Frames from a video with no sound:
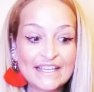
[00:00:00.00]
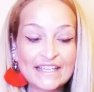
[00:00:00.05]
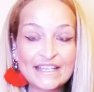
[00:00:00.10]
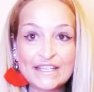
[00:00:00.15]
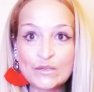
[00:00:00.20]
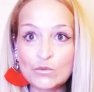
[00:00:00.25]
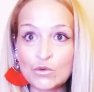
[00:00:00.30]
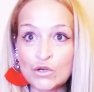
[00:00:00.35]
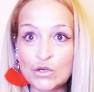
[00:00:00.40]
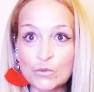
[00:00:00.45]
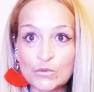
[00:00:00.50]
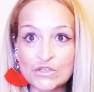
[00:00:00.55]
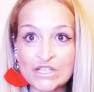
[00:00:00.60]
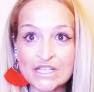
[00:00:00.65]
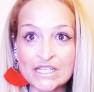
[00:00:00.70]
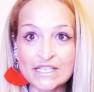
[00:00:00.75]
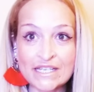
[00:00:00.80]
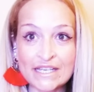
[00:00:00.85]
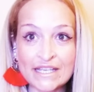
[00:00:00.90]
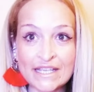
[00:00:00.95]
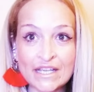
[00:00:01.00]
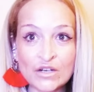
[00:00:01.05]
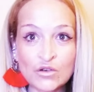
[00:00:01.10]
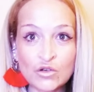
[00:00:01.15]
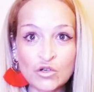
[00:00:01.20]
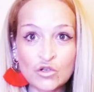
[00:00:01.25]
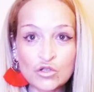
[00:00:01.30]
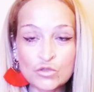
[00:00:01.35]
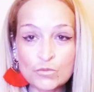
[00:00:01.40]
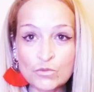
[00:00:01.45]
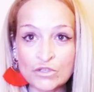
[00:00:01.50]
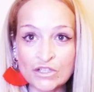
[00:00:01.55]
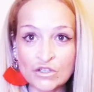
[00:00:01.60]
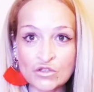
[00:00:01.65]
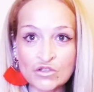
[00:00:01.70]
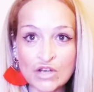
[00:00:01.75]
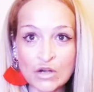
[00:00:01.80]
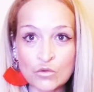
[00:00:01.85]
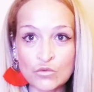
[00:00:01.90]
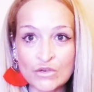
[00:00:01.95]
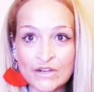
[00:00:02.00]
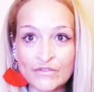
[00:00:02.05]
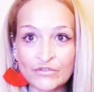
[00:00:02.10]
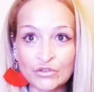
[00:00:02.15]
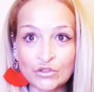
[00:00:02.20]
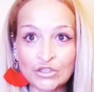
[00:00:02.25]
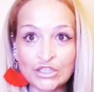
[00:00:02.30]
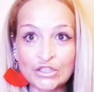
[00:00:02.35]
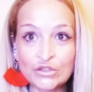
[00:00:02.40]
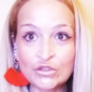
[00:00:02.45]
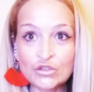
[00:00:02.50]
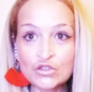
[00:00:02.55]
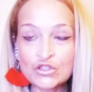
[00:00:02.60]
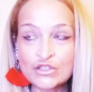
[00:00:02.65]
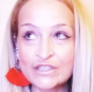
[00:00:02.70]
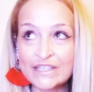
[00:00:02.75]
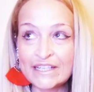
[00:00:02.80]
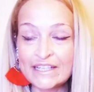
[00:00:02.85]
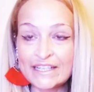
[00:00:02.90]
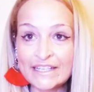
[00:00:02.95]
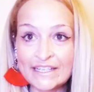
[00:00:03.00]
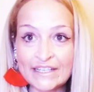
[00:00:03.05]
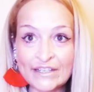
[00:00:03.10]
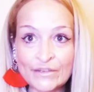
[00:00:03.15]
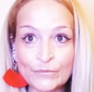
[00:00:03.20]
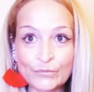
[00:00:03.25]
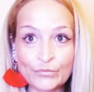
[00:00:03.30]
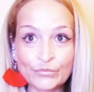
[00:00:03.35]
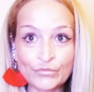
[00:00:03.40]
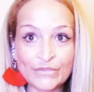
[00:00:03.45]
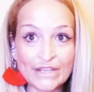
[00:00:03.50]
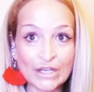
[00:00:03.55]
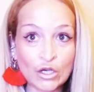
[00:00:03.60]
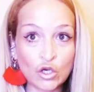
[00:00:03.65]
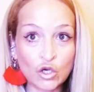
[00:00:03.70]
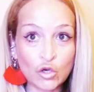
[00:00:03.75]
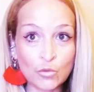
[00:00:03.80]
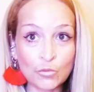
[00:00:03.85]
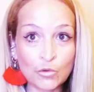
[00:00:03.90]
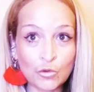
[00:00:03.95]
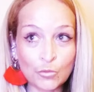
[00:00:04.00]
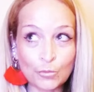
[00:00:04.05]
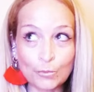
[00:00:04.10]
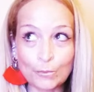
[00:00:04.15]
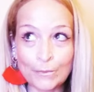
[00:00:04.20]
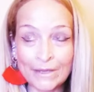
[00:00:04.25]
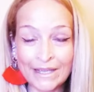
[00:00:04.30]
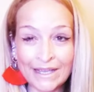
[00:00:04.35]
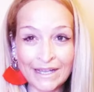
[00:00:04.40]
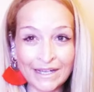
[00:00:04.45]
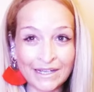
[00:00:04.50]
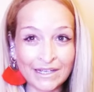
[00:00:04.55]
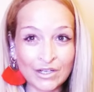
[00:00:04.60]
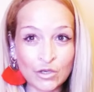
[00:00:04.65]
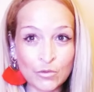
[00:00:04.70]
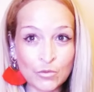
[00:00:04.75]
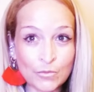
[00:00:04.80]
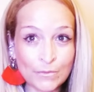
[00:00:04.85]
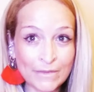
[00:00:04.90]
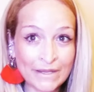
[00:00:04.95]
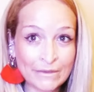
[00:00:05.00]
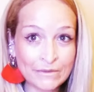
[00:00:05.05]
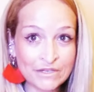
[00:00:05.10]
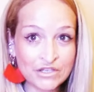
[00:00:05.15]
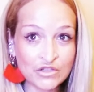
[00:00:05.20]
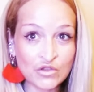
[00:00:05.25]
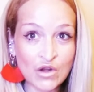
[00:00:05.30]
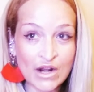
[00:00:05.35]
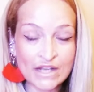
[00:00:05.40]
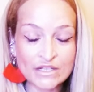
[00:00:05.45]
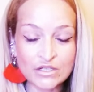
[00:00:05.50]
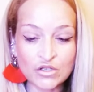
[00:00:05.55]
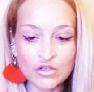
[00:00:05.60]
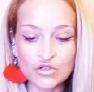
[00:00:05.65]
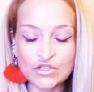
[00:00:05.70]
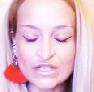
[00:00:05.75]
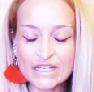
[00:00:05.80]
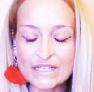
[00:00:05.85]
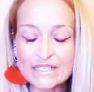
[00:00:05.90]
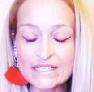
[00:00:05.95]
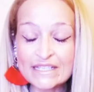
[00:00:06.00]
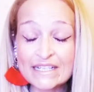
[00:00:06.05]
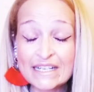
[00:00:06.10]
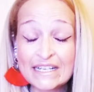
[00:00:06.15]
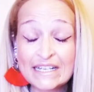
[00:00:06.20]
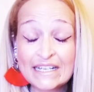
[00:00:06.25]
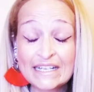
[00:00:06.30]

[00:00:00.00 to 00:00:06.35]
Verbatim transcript: Y bueno, pues enseñaroslos, poneros algunas fotitos de, cómo, me cómo me he visto las cosas.